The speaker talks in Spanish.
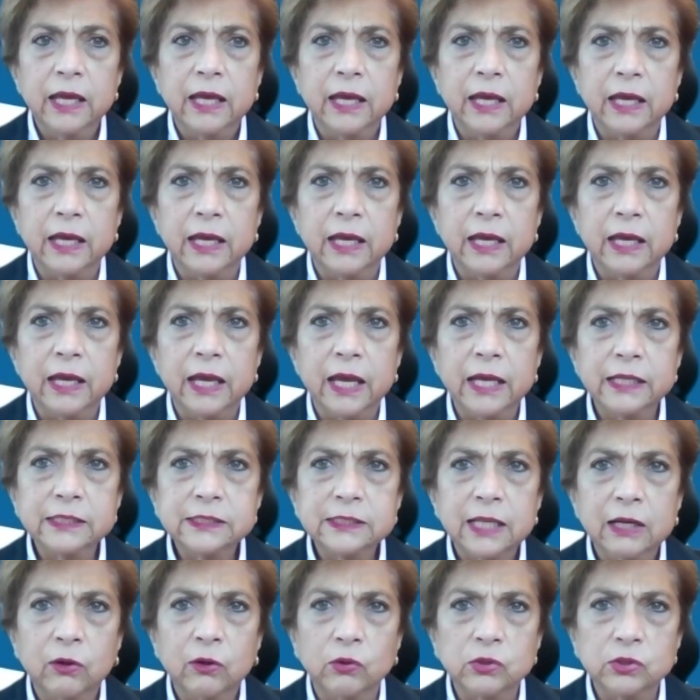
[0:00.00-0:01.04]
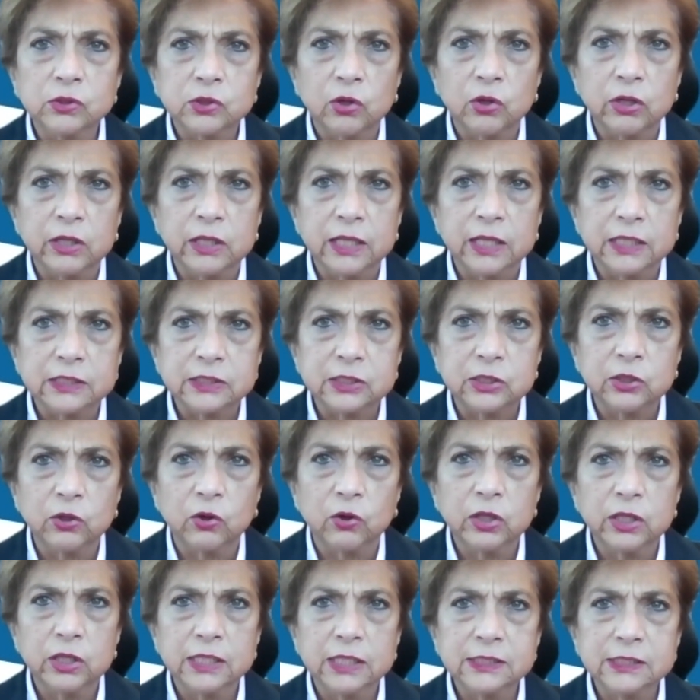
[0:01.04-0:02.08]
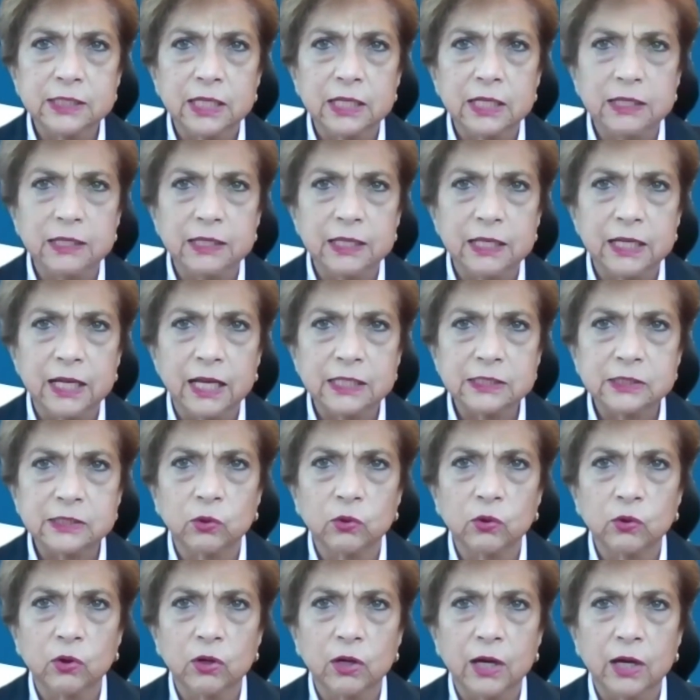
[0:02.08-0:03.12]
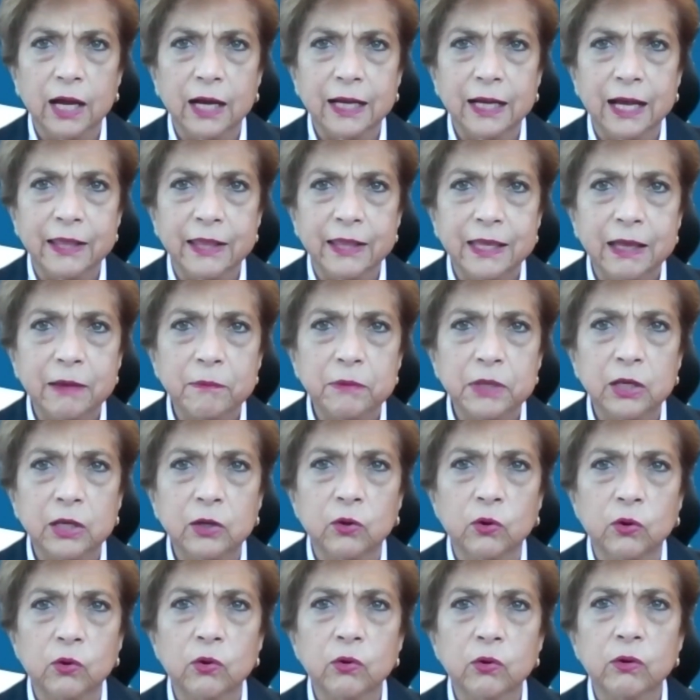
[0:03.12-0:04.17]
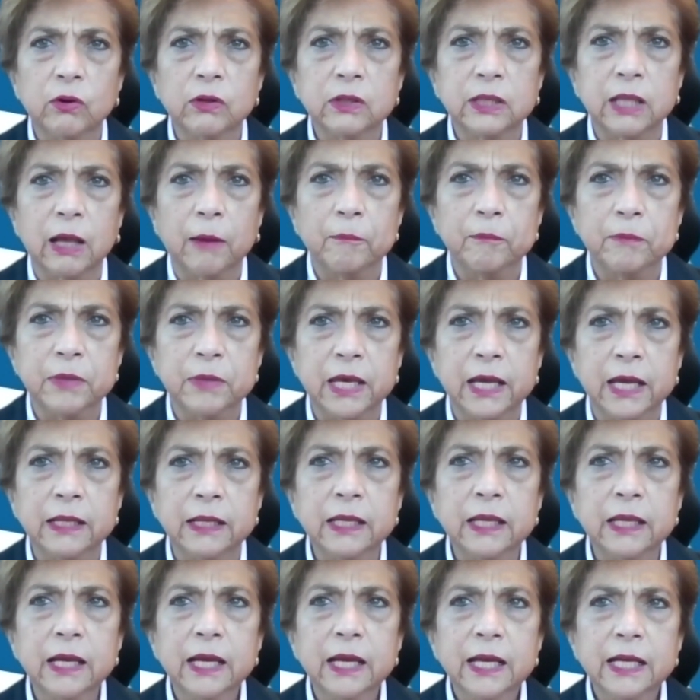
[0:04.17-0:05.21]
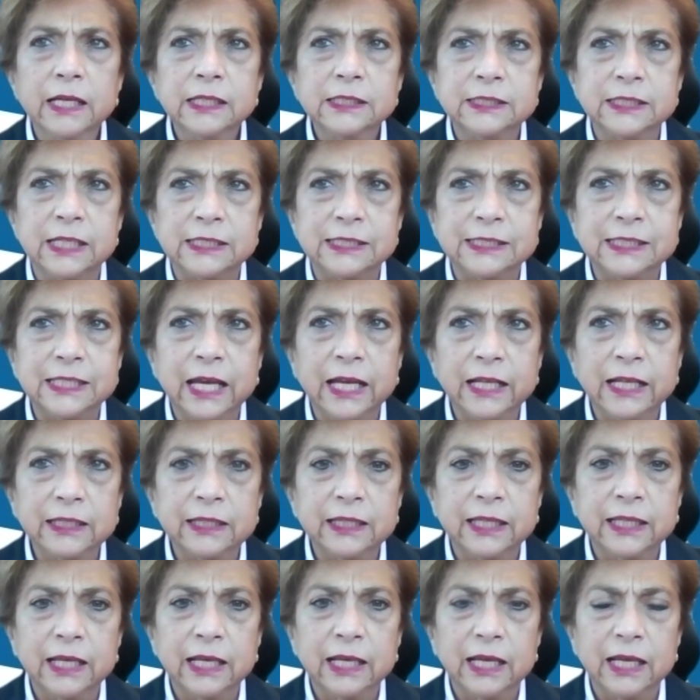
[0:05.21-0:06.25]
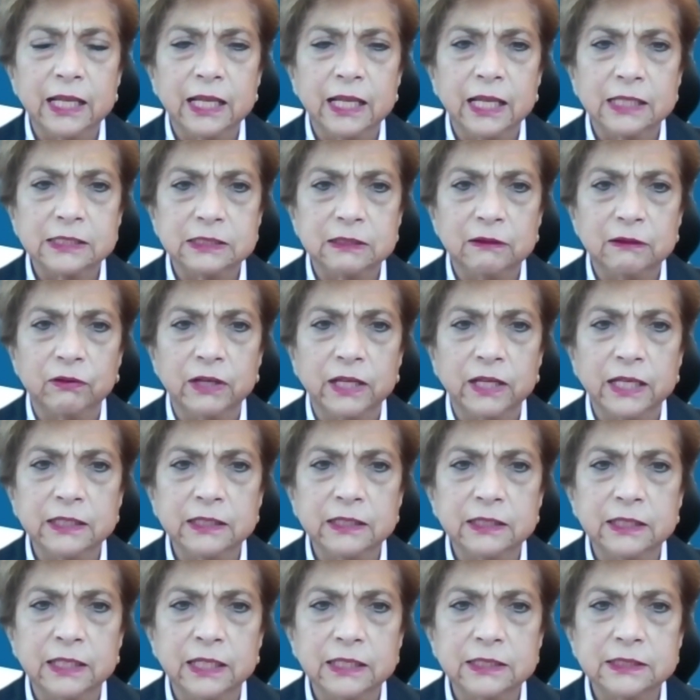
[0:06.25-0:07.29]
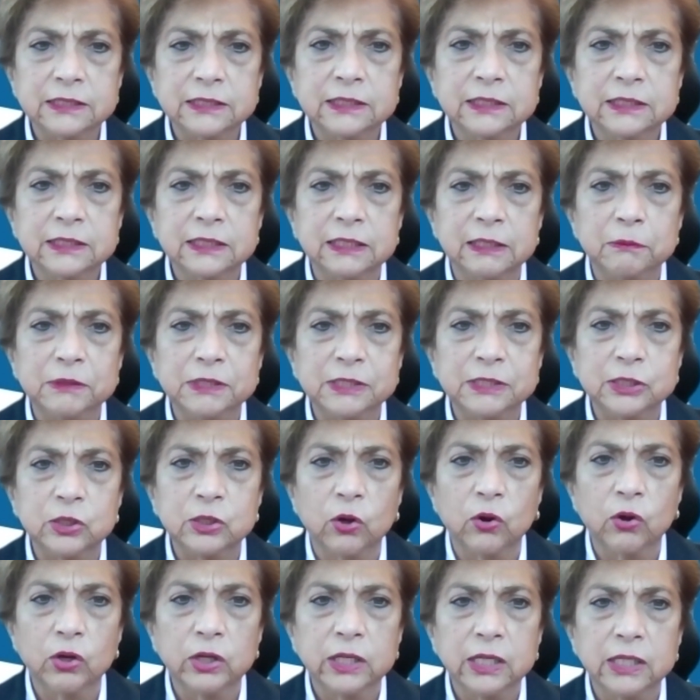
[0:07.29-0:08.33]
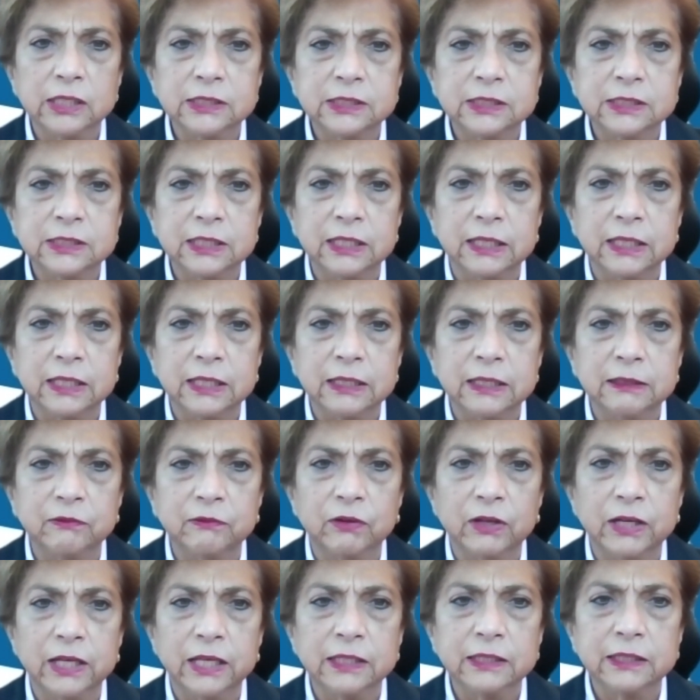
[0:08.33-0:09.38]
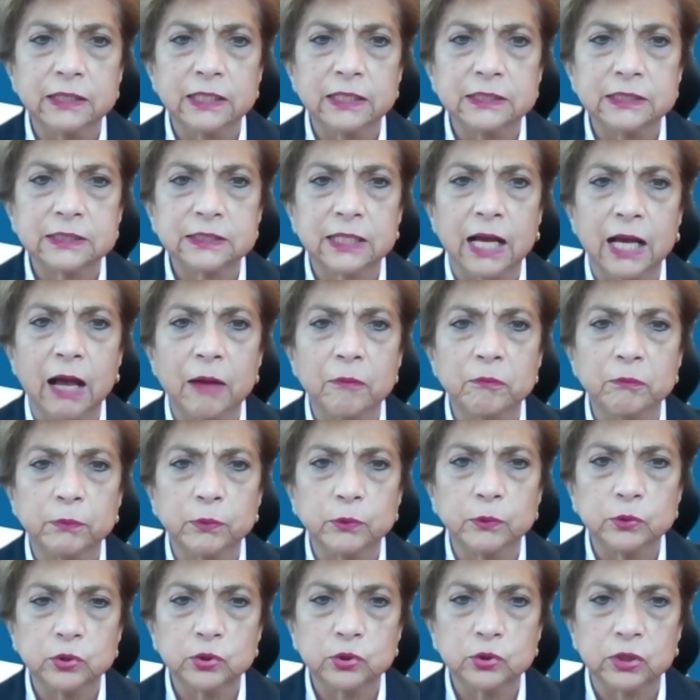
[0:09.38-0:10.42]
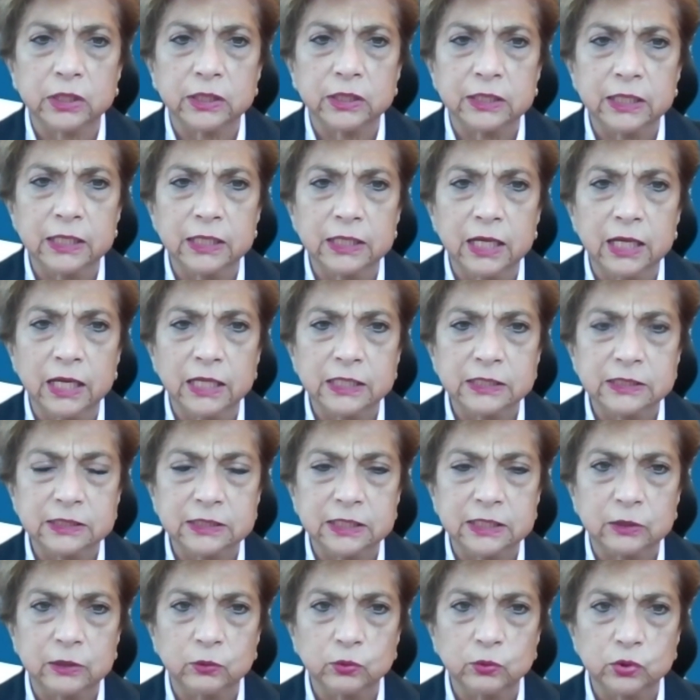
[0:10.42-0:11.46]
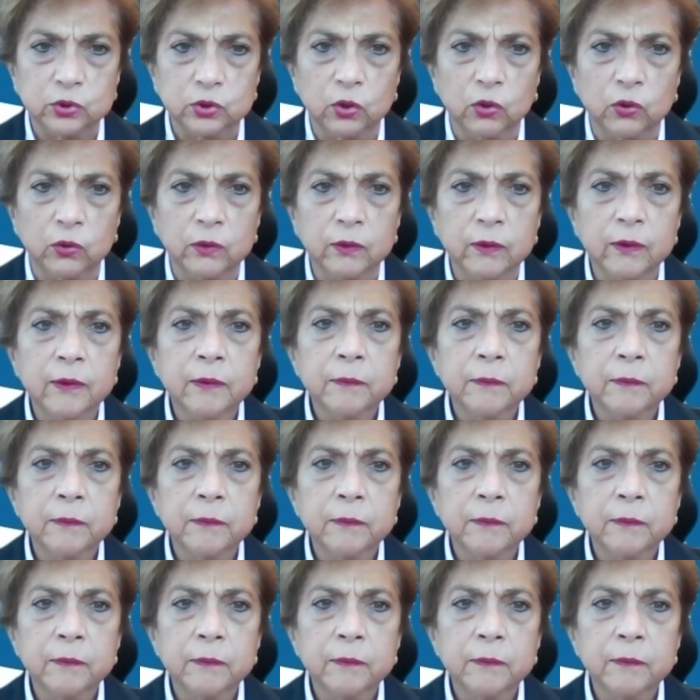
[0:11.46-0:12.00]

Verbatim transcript: Eh, esta consolidación y este liderazgo académico también se siente en las diferentes divisiones y diferentes campos que tiene la institución.